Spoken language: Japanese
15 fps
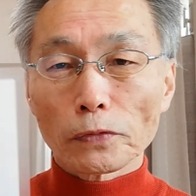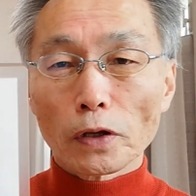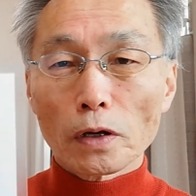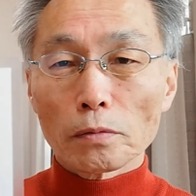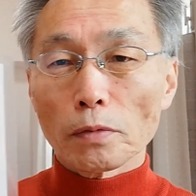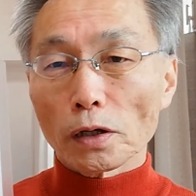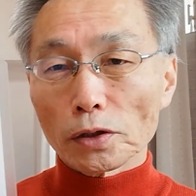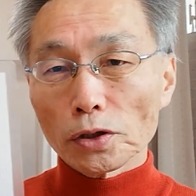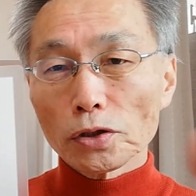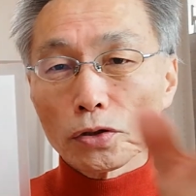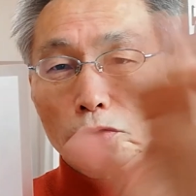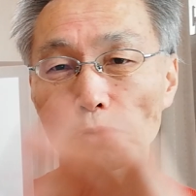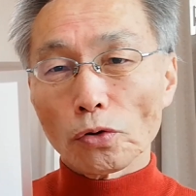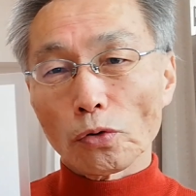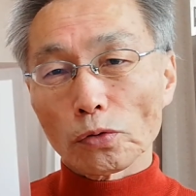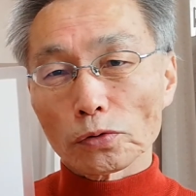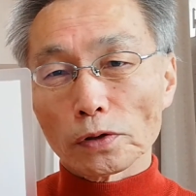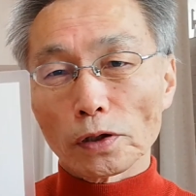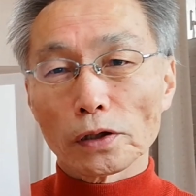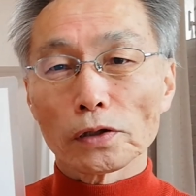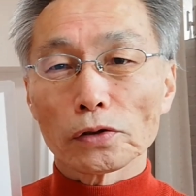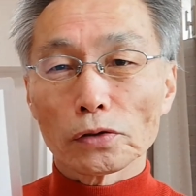まあ、陰陽
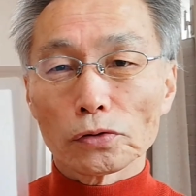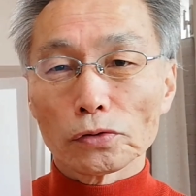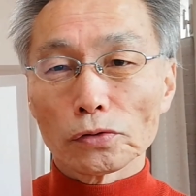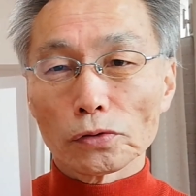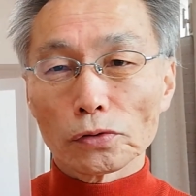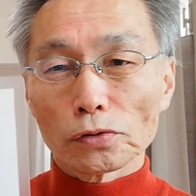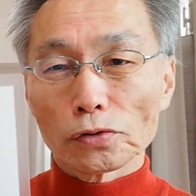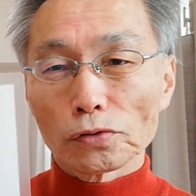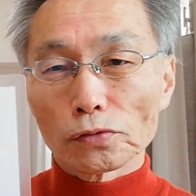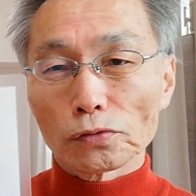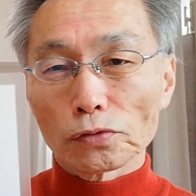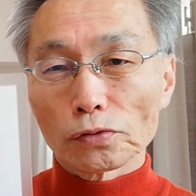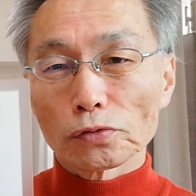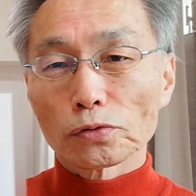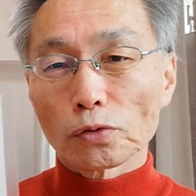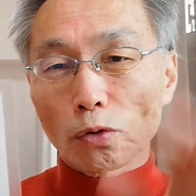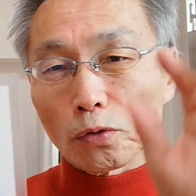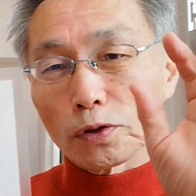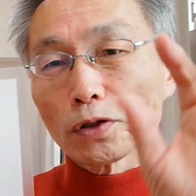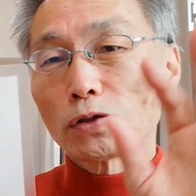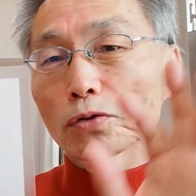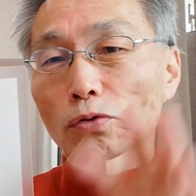で言うと
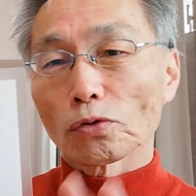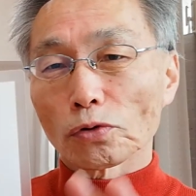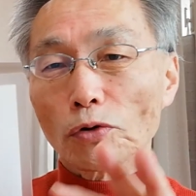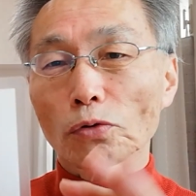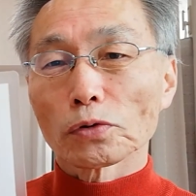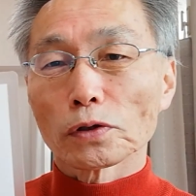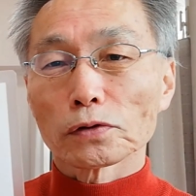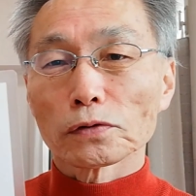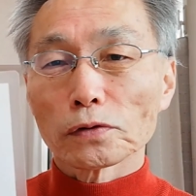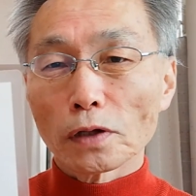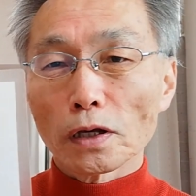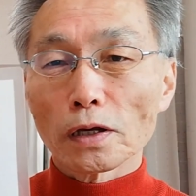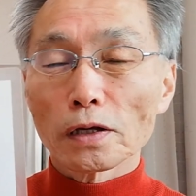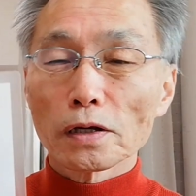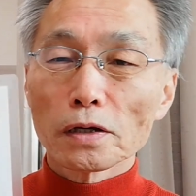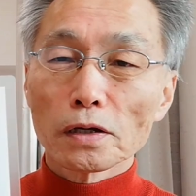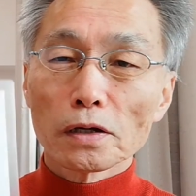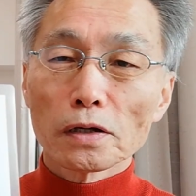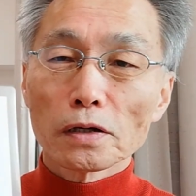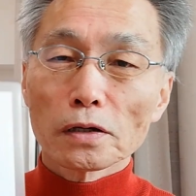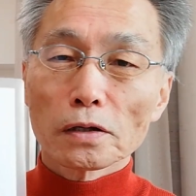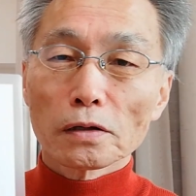陰と陽ですね。
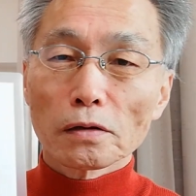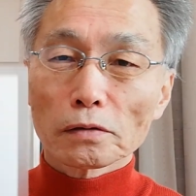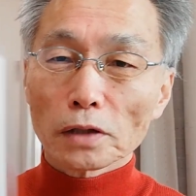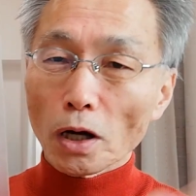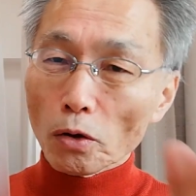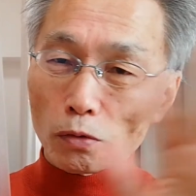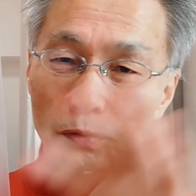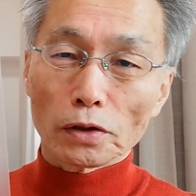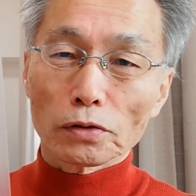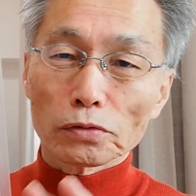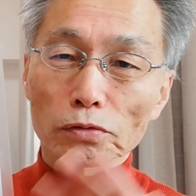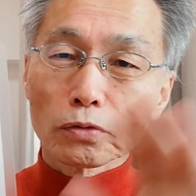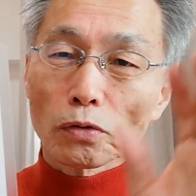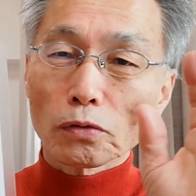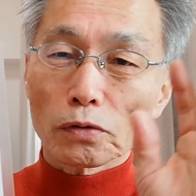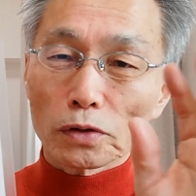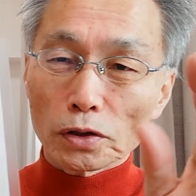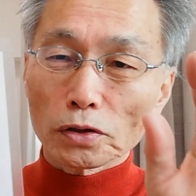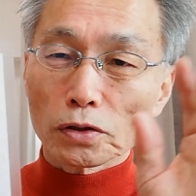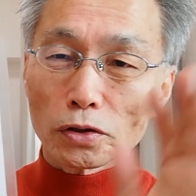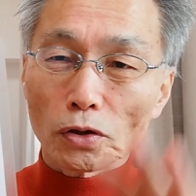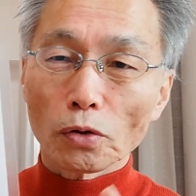タオで言うと
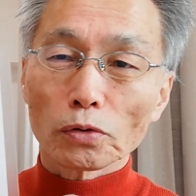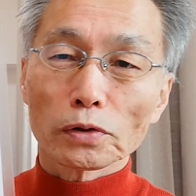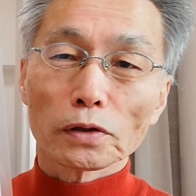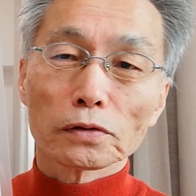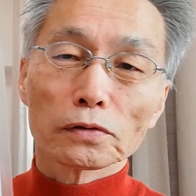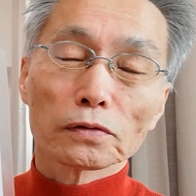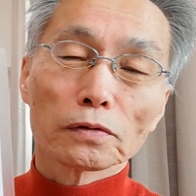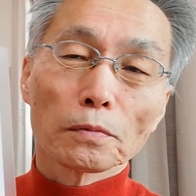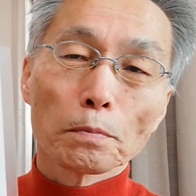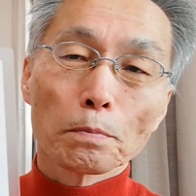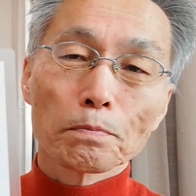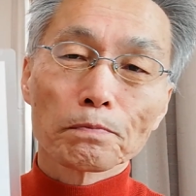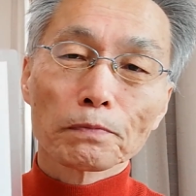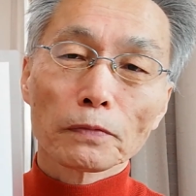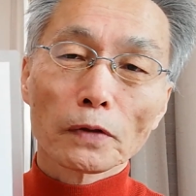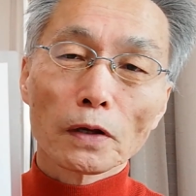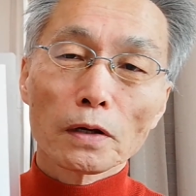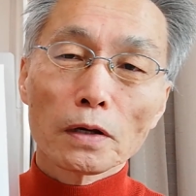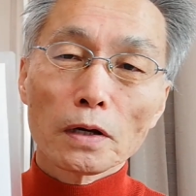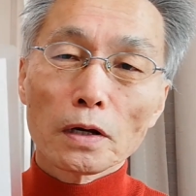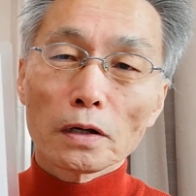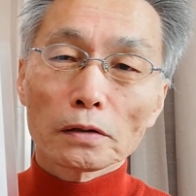陰陽です。
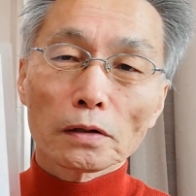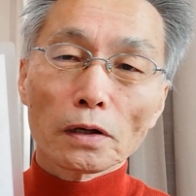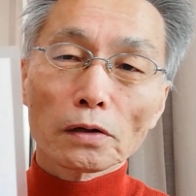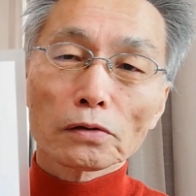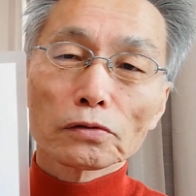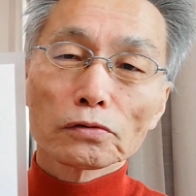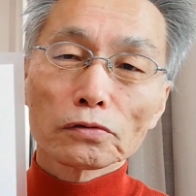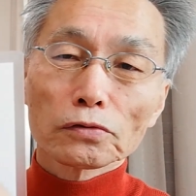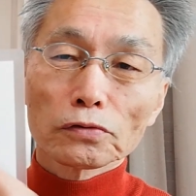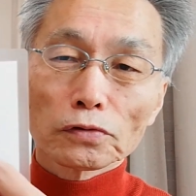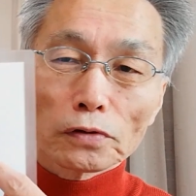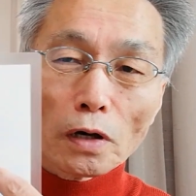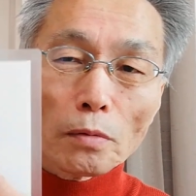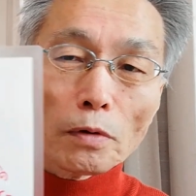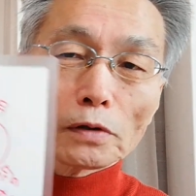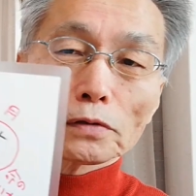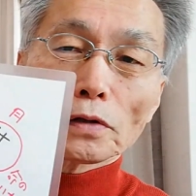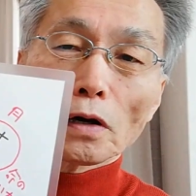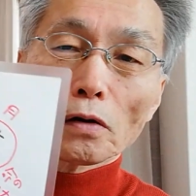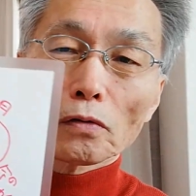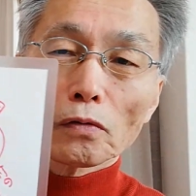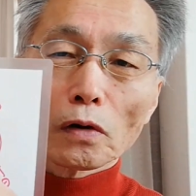で草間
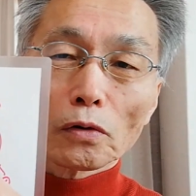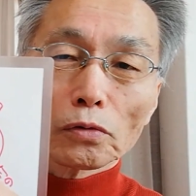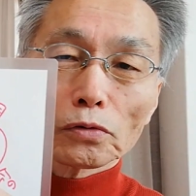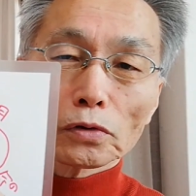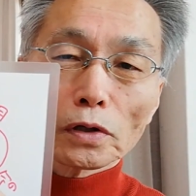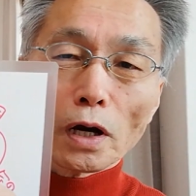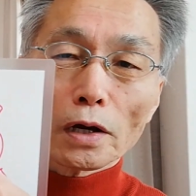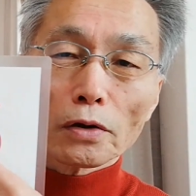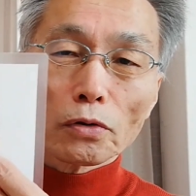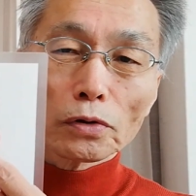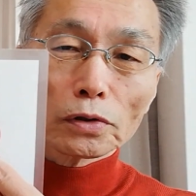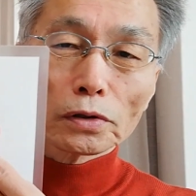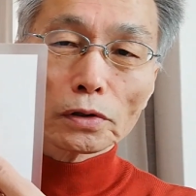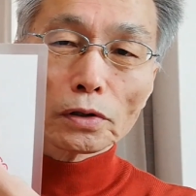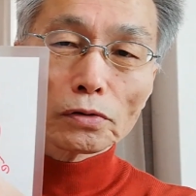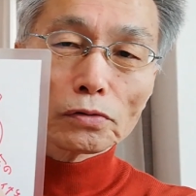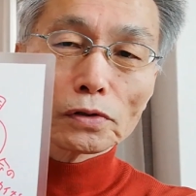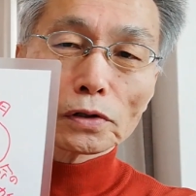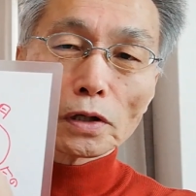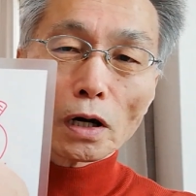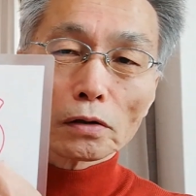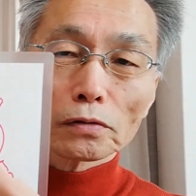さんはこの「弥生」っていう
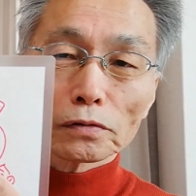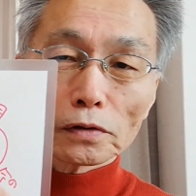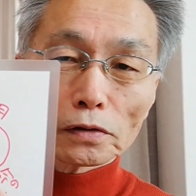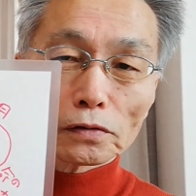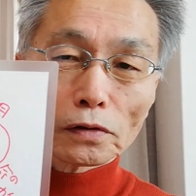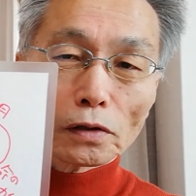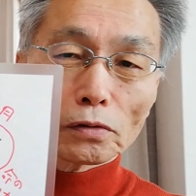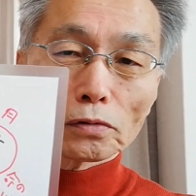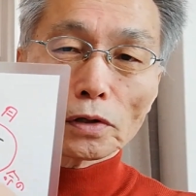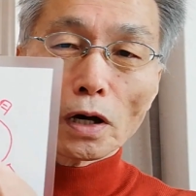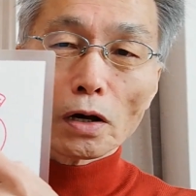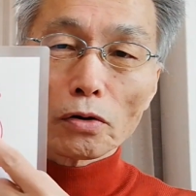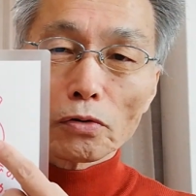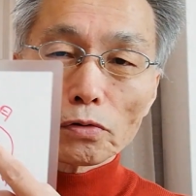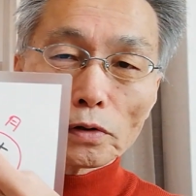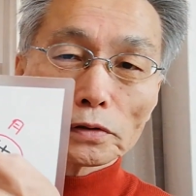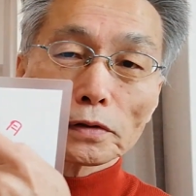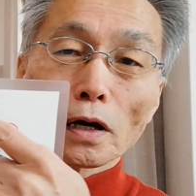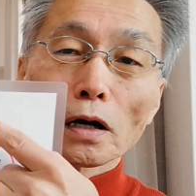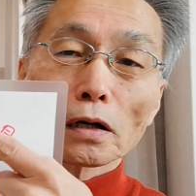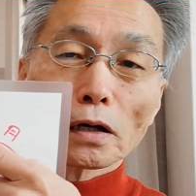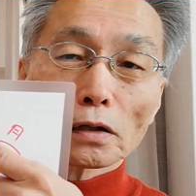字書くんですけど弥
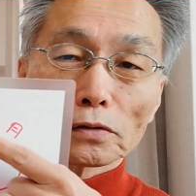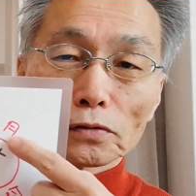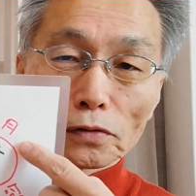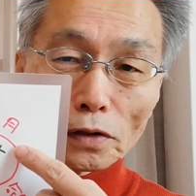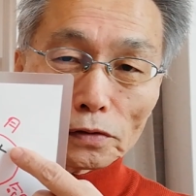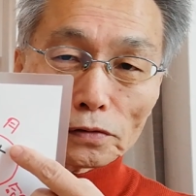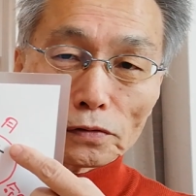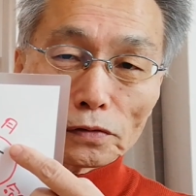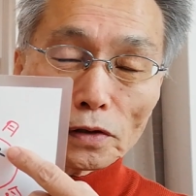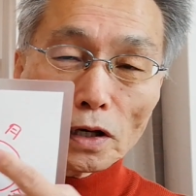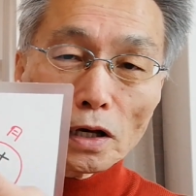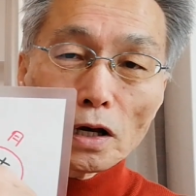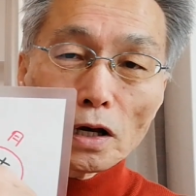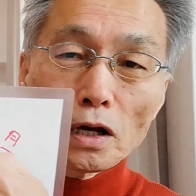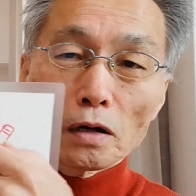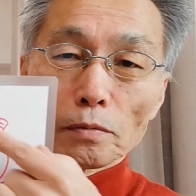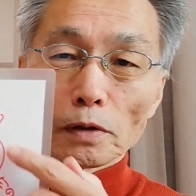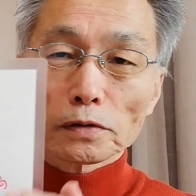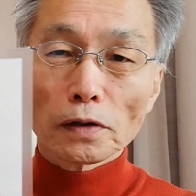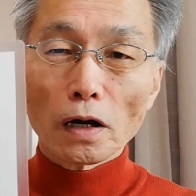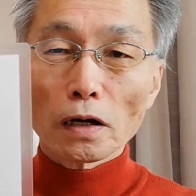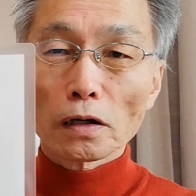生は3月です。まあ、
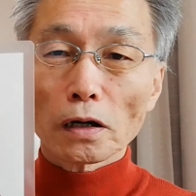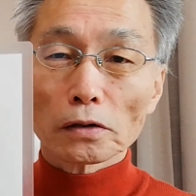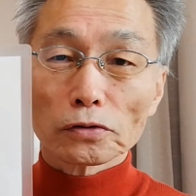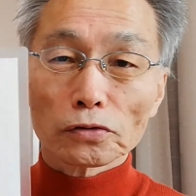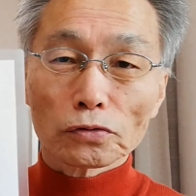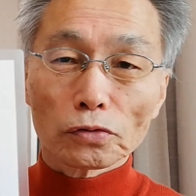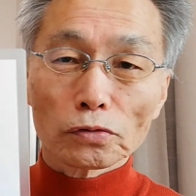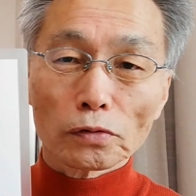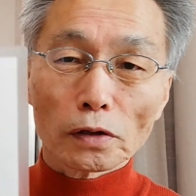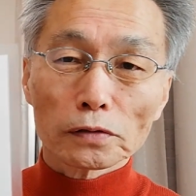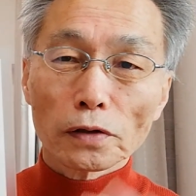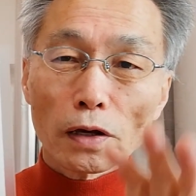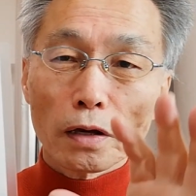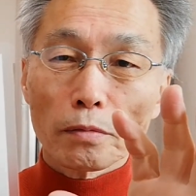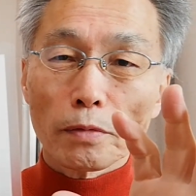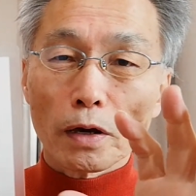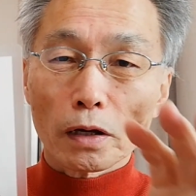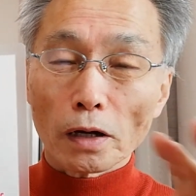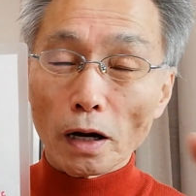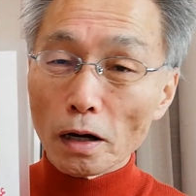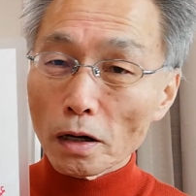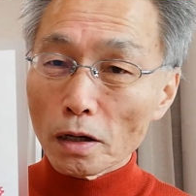3月というのは生命
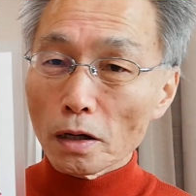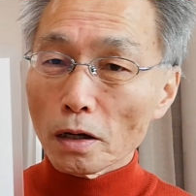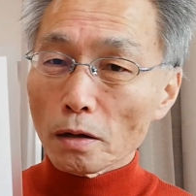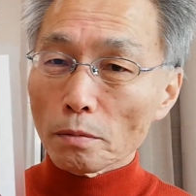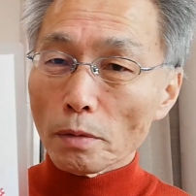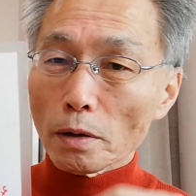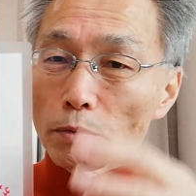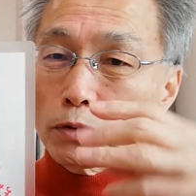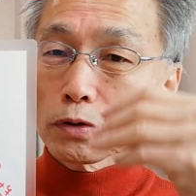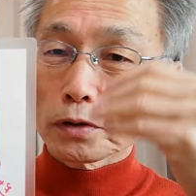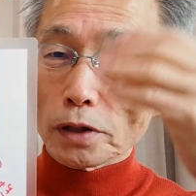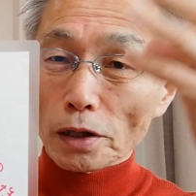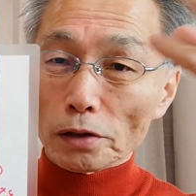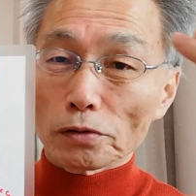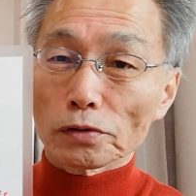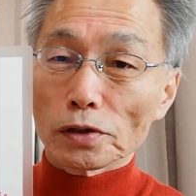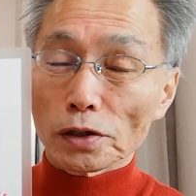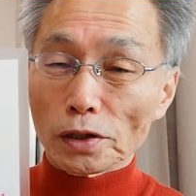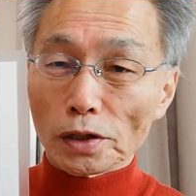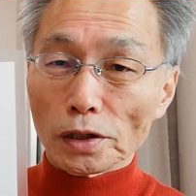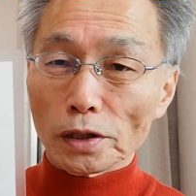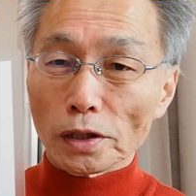が芽吹いていく時
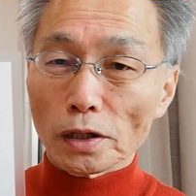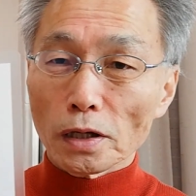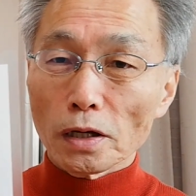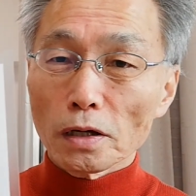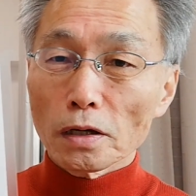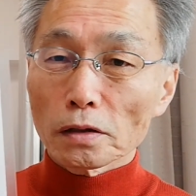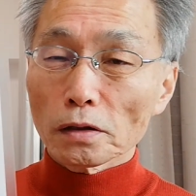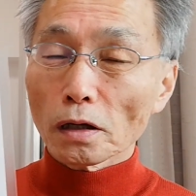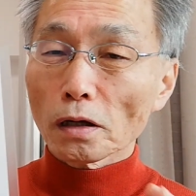期だ